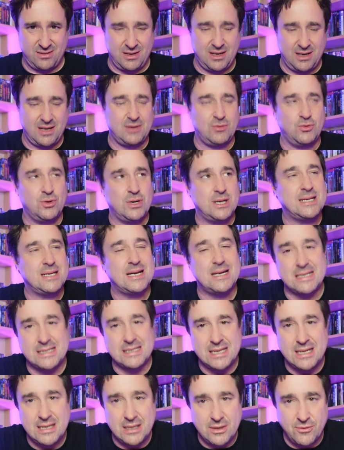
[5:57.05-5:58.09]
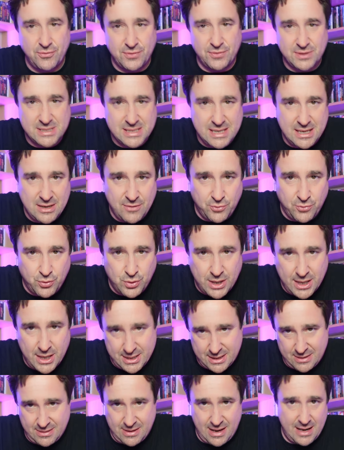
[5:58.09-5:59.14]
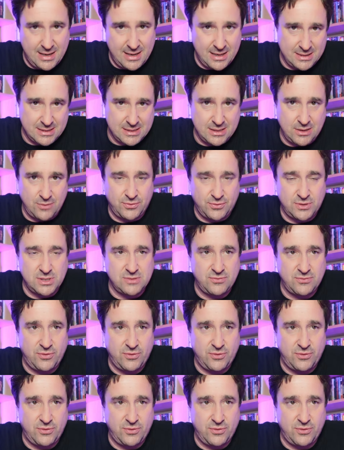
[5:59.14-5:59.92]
Ja? Oder deine Sehgew Sehgewohnheiten ändern sich auf diesen